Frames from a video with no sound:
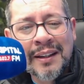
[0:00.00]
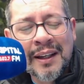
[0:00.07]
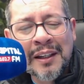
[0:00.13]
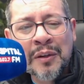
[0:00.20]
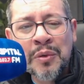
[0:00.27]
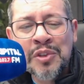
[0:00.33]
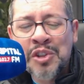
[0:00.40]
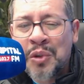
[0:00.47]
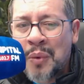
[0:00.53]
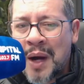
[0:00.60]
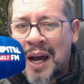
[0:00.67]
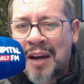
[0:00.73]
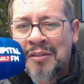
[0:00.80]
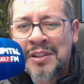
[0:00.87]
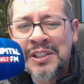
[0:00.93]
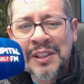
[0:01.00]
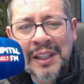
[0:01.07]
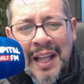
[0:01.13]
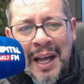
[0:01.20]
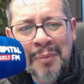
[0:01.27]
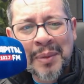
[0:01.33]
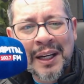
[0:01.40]
Ela continuava de
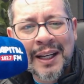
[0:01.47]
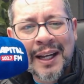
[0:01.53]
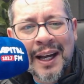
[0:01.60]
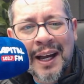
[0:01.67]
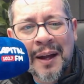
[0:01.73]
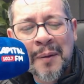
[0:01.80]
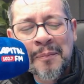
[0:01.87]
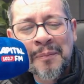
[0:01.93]
lá para cá.